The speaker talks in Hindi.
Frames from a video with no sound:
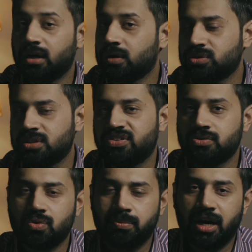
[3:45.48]
घरों से
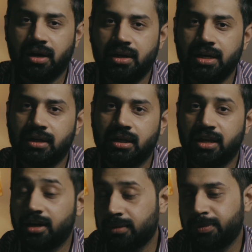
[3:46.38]
फजूल बाहर ना निकलें
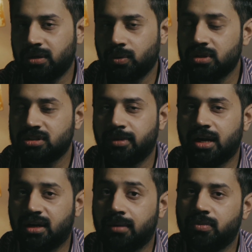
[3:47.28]
ताकि पेट्रोल
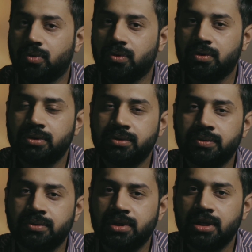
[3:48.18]
इस्तेमाल कम हो
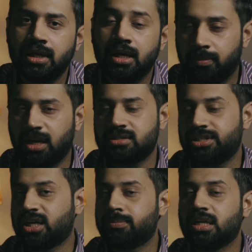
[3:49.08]

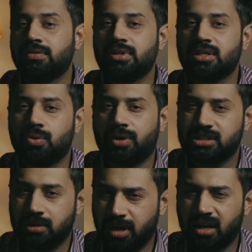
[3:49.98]
प्लास्टिक की बनी हुई चीज़ों का
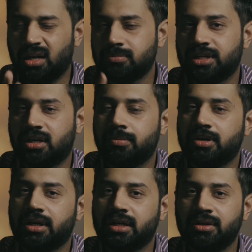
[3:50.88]
इस्तेमाल कम से कम
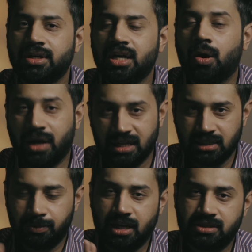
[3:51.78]
करें और
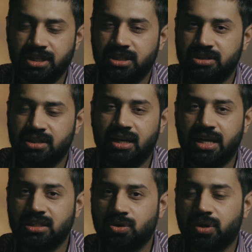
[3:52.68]
ऐसी प्लास्टिक की चीज़ें
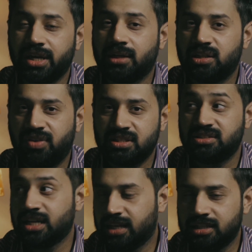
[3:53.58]
लें जो कि एक दफ़ा से
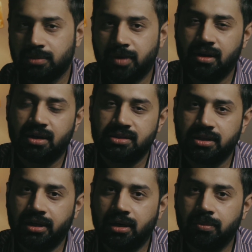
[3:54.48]
ज़्यादा इस्तेमाल कर
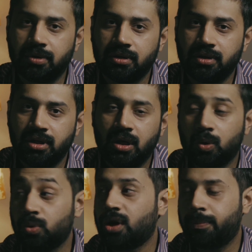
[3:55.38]
सकें आप
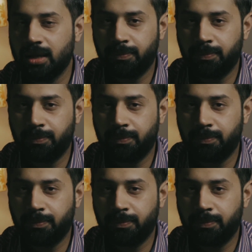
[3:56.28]
और उनको अपने